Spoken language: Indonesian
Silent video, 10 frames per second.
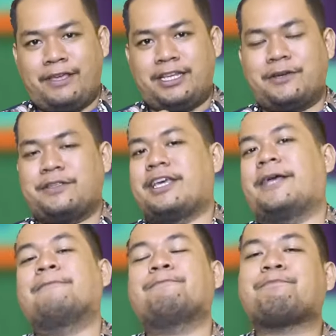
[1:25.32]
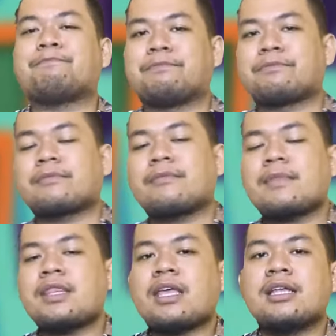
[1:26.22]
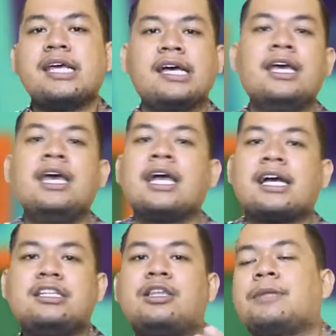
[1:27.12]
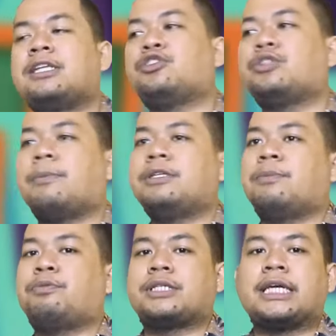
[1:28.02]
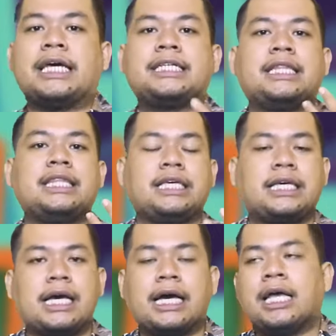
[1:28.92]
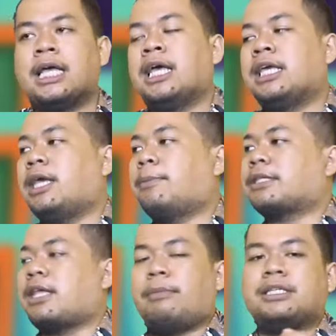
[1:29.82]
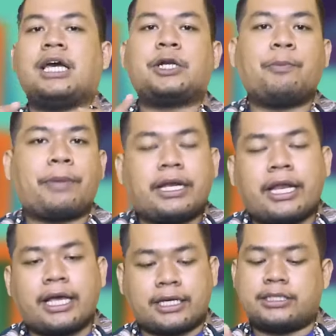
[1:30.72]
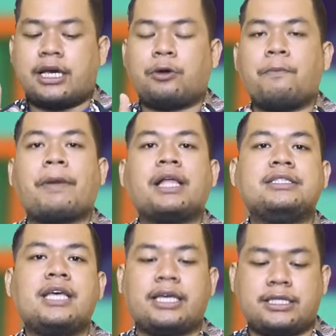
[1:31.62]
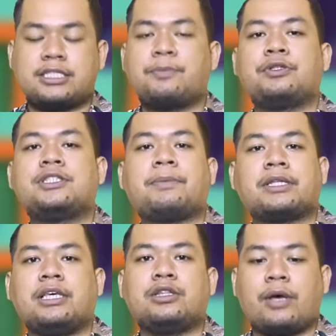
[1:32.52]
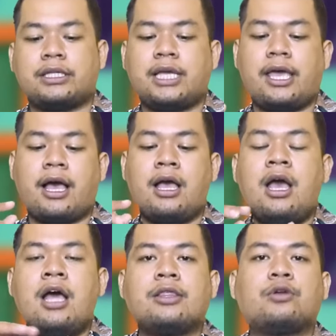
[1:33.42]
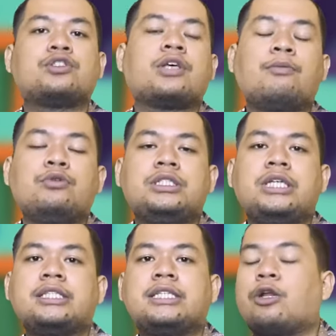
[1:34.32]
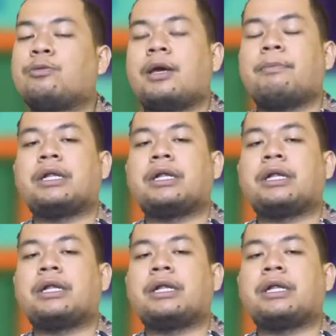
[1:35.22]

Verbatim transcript: videonya Nah, Kang tadi sudah menyebutkan ada tiga. Yang pertama jarum pendek, jarum panjang, kita sebut seperti itu aja ya. Terus kemudian jarum yang